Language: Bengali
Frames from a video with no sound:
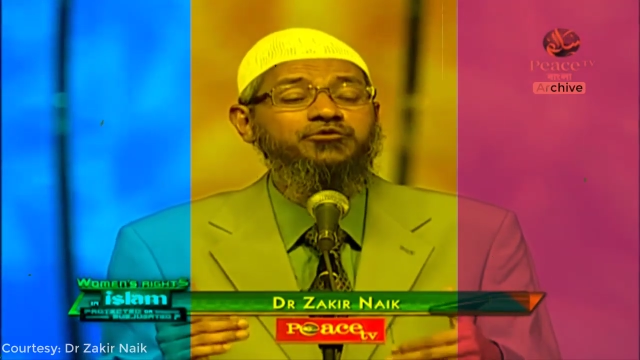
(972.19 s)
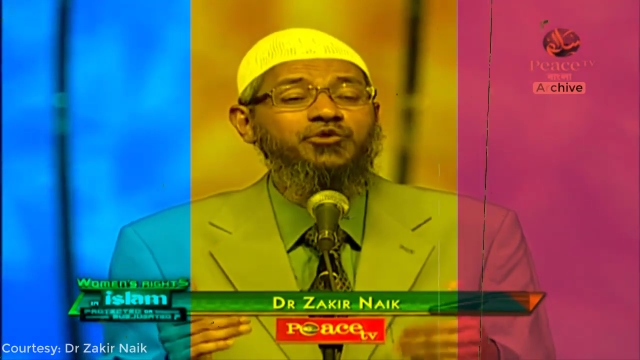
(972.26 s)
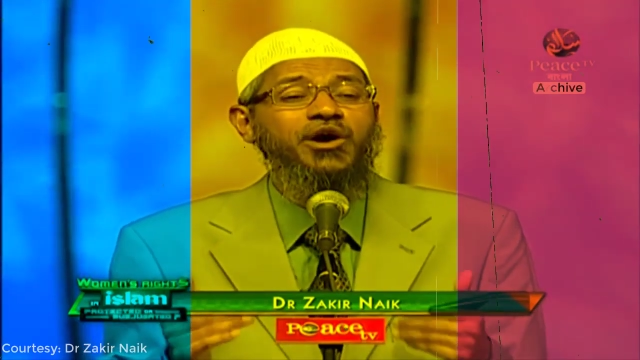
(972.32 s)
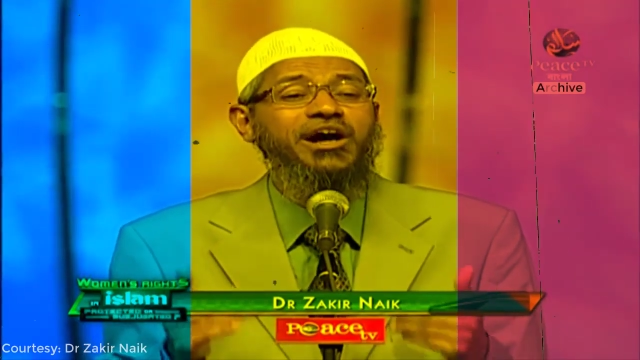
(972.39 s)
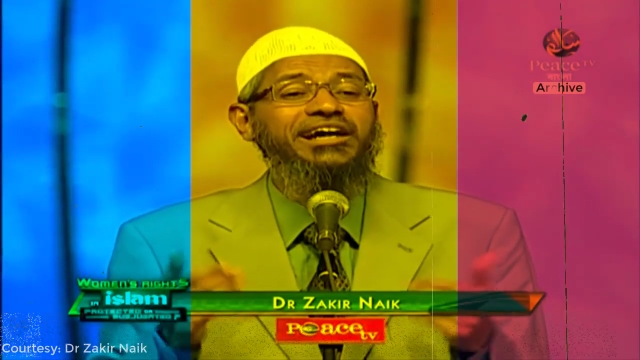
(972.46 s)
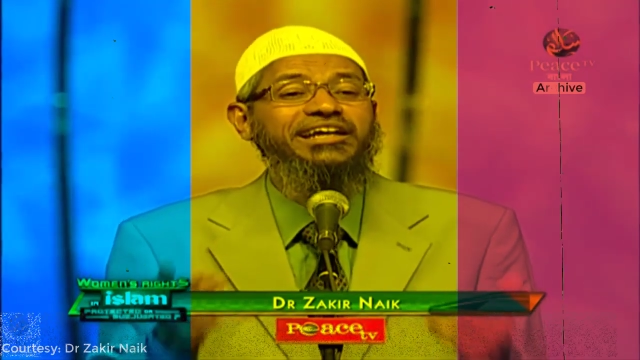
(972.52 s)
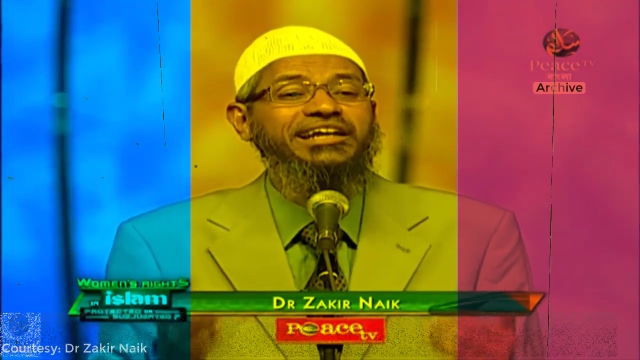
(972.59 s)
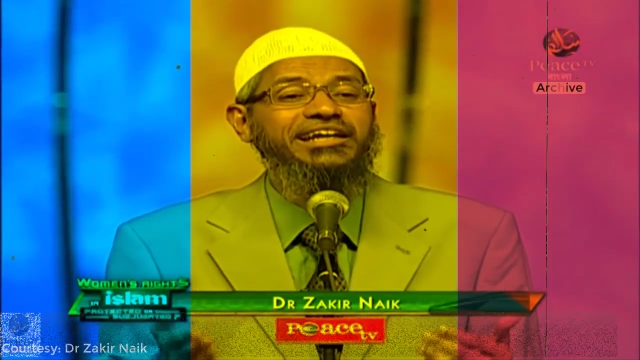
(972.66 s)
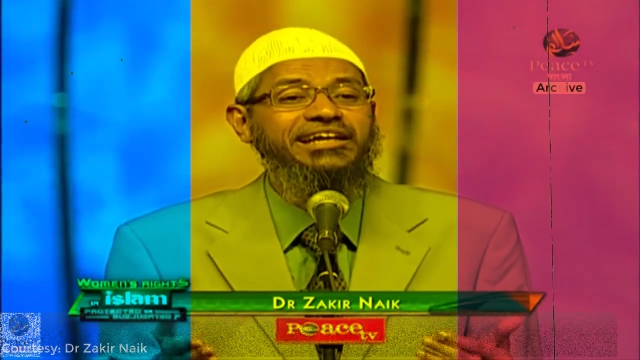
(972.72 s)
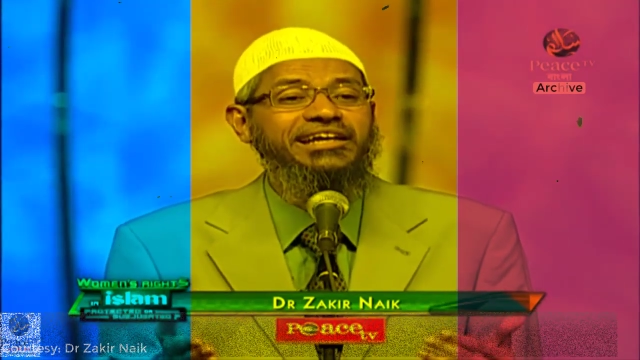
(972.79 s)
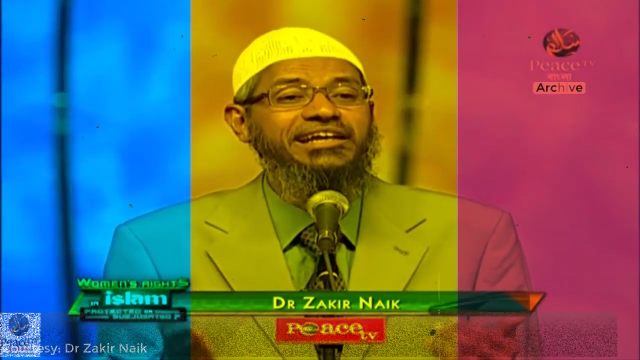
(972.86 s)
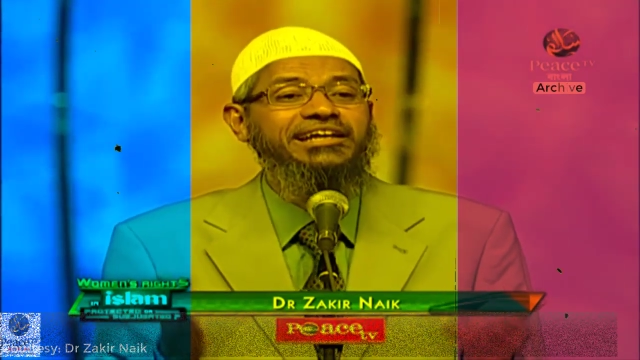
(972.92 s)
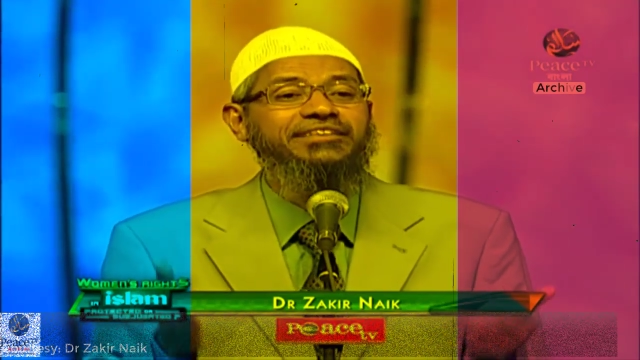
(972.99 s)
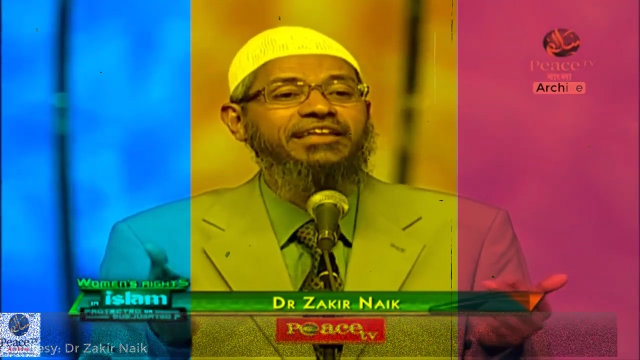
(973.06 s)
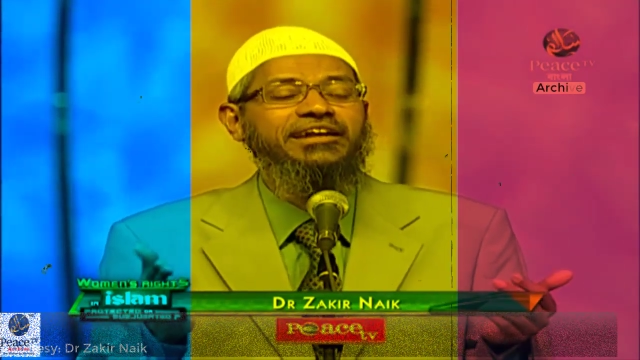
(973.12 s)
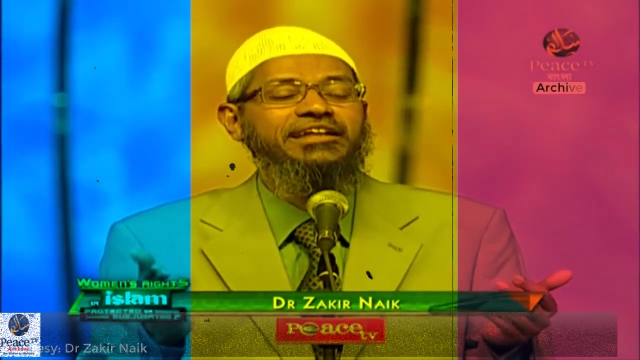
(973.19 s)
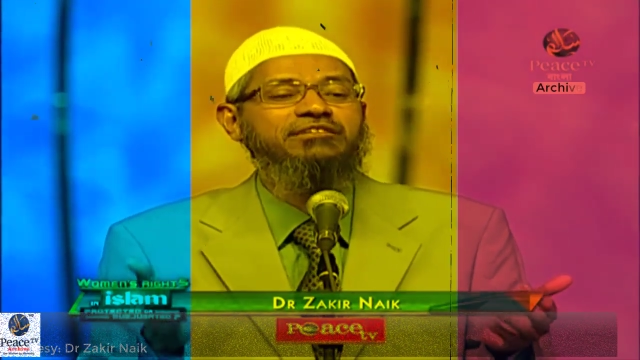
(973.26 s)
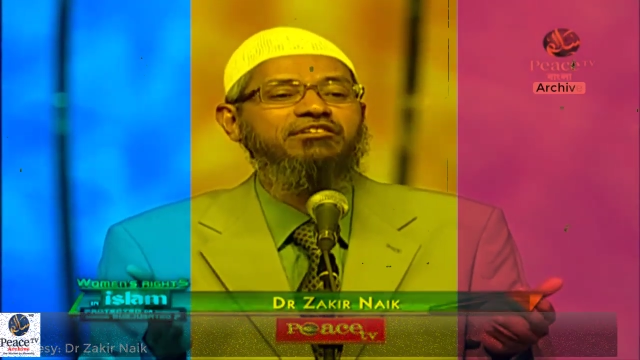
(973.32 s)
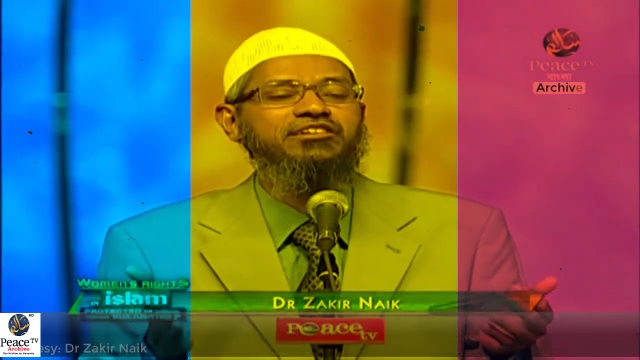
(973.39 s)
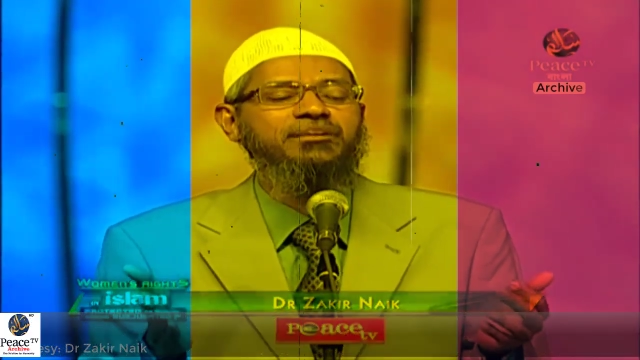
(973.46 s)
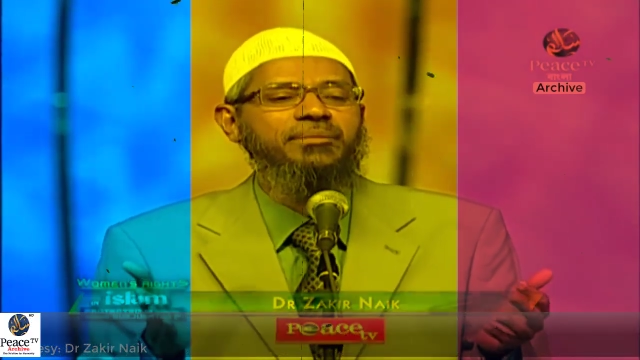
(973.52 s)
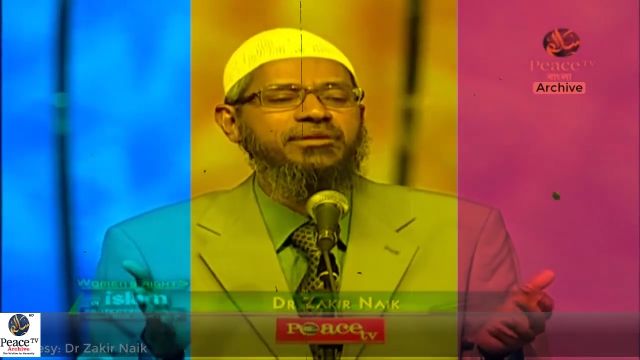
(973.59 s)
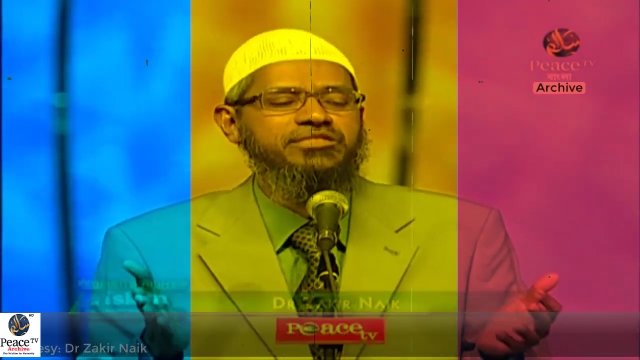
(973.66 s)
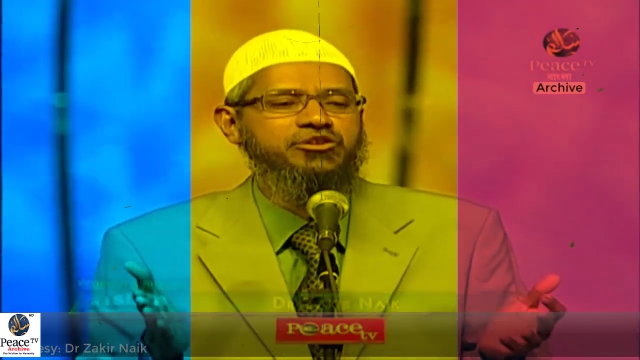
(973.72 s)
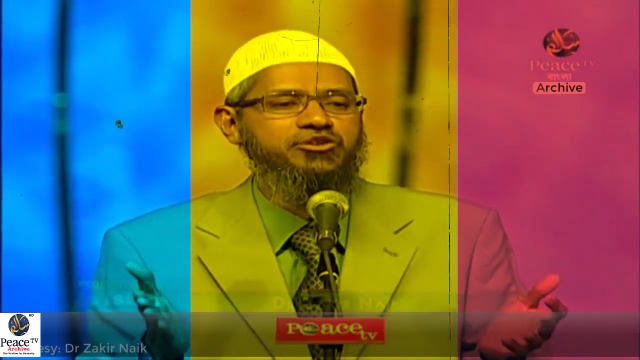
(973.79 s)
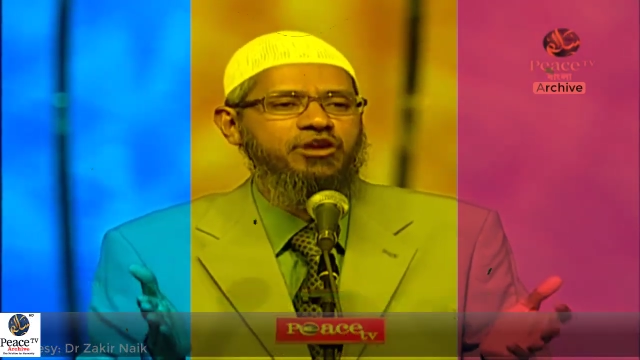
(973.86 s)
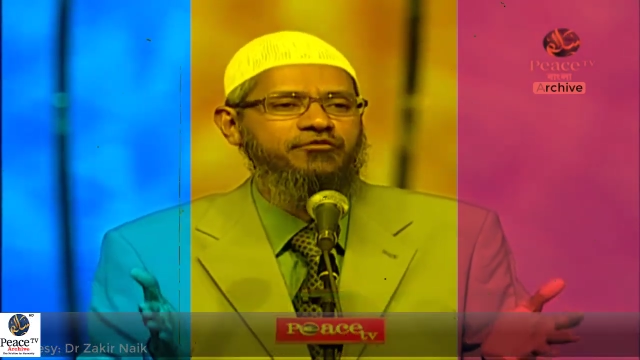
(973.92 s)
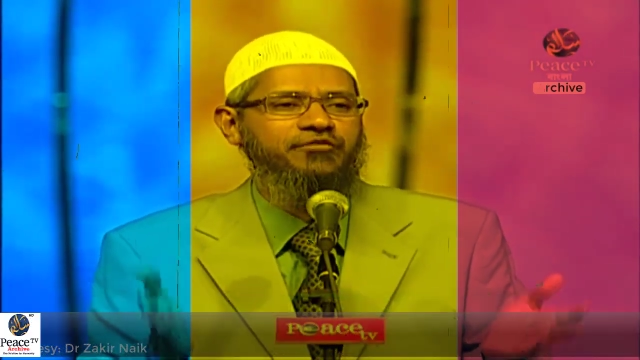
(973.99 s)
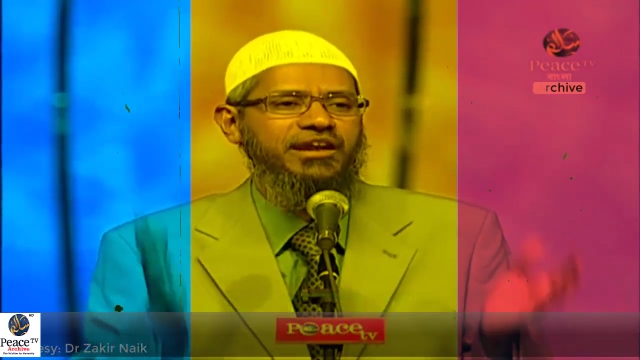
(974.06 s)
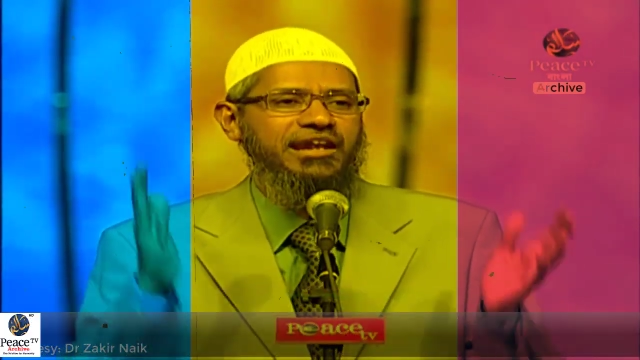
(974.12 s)
সবাই এটাও মানছে যে তিনি
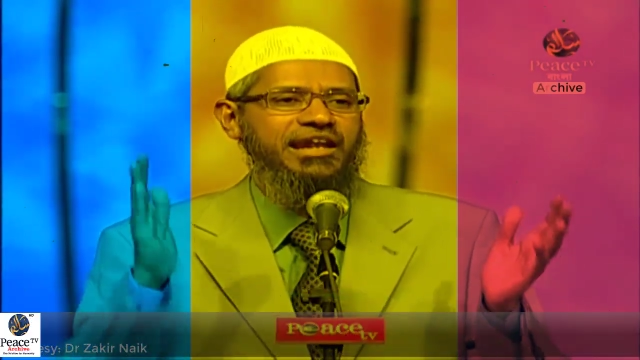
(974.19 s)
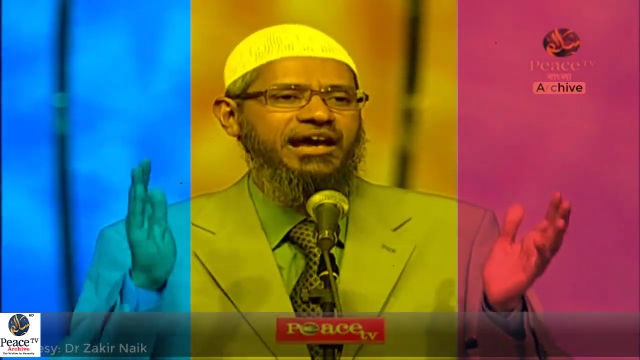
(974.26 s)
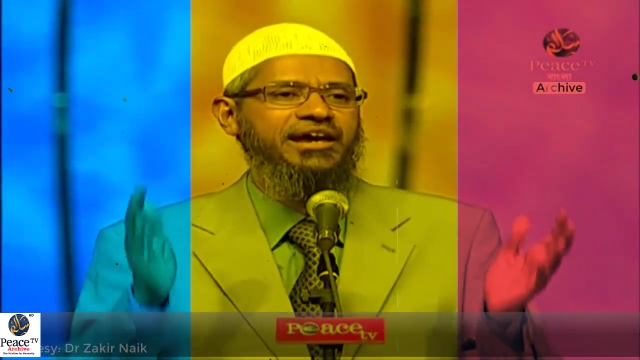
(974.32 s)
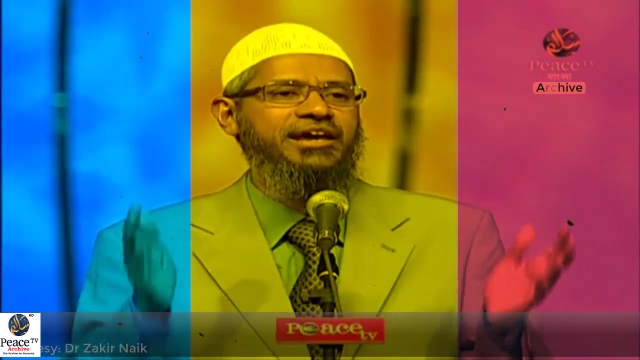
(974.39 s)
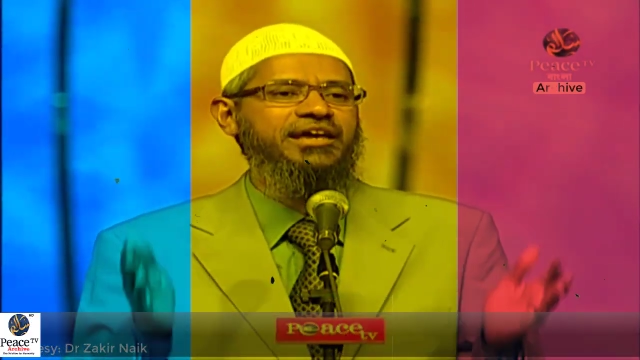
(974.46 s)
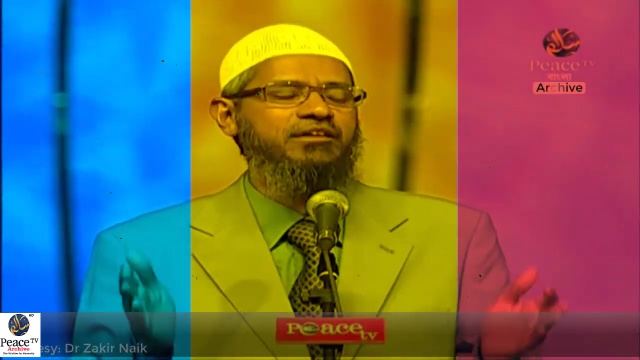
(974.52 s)
আল্লাহর রাসুল